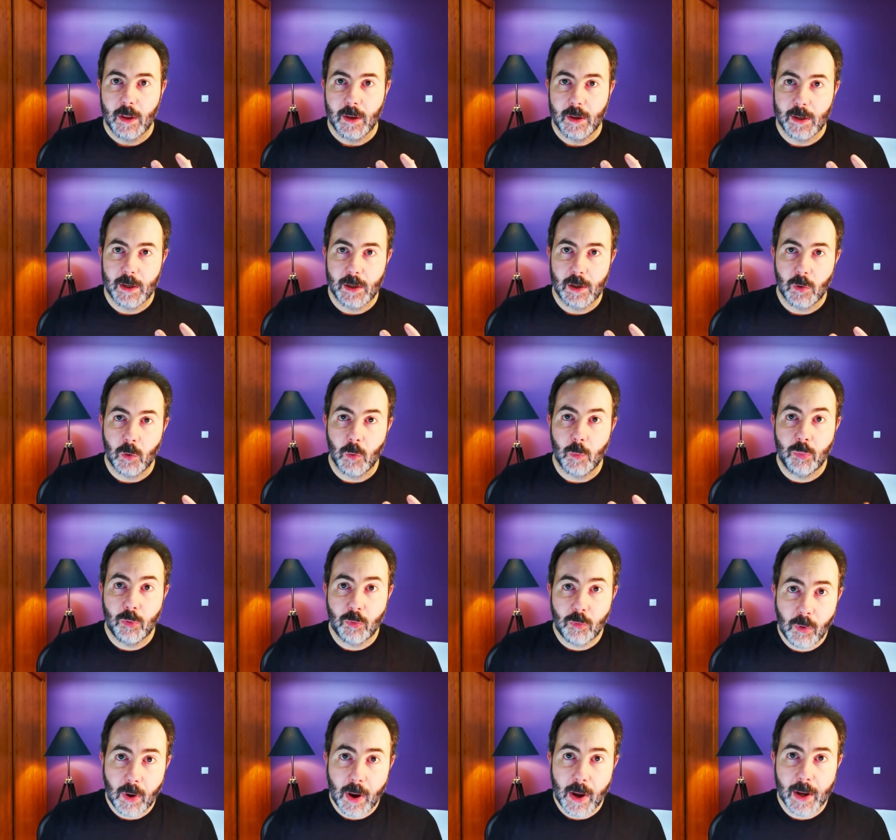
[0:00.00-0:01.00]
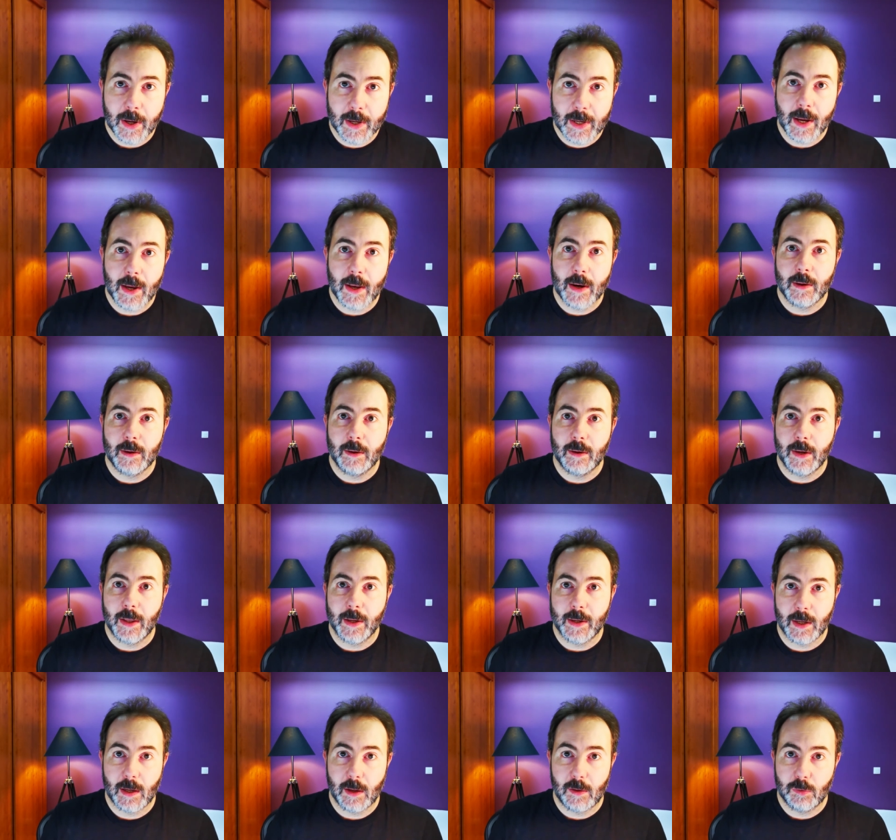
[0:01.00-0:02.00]
et au pouvoir qu'a la
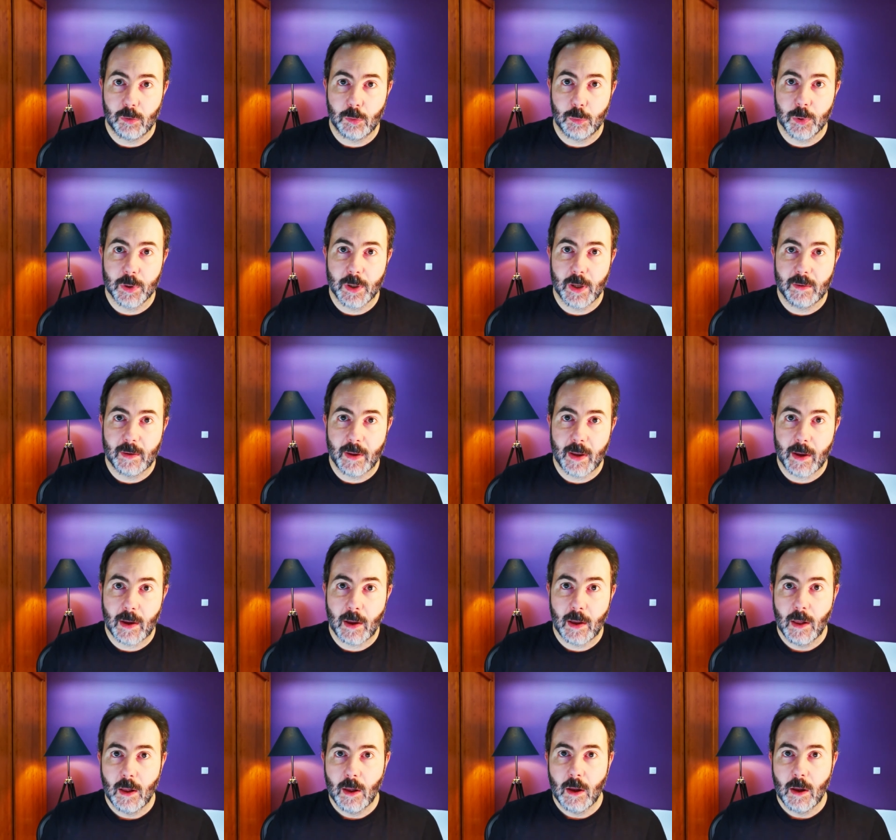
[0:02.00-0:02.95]
création monétaire,